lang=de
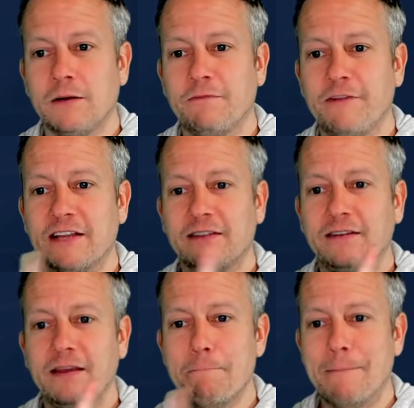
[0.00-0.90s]
während
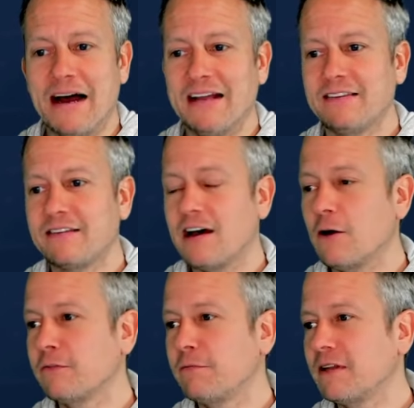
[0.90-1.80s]
die Mainzer
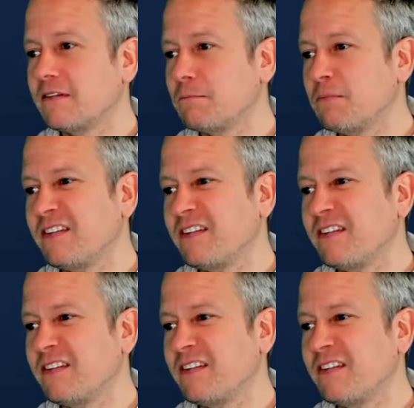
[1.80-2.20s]
auswärts